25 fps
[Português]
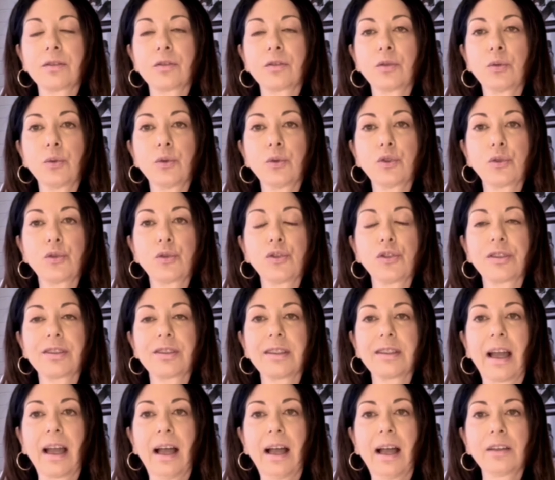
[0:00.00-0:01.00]
do
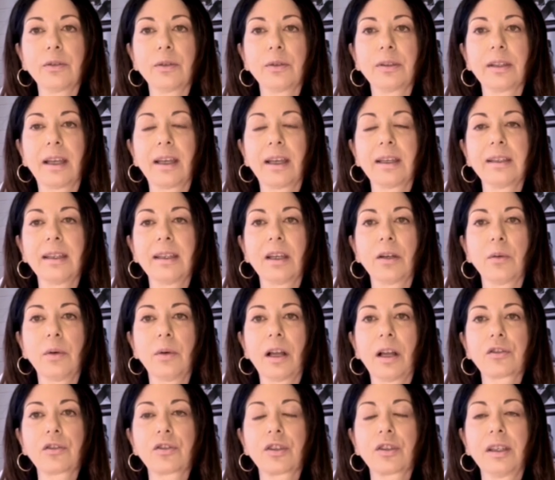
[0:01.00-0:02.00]
judiciário, né, e eu
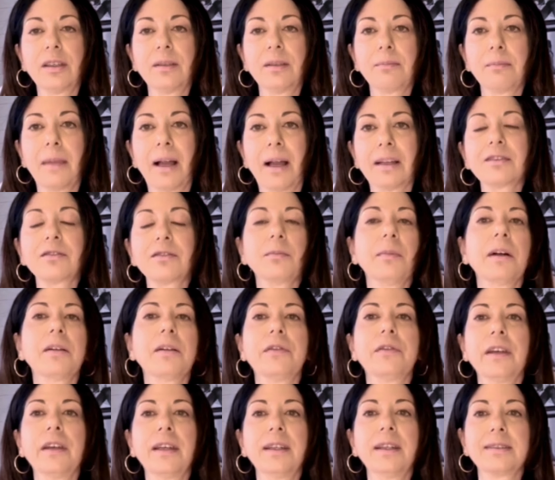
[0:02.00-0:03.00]
acho que, mais uma
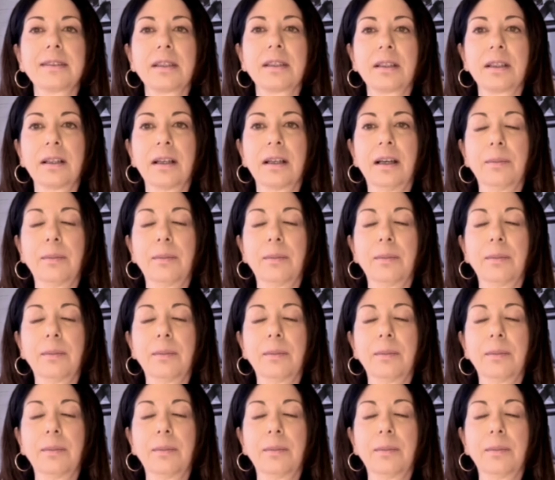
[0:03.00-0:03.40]
vez, a,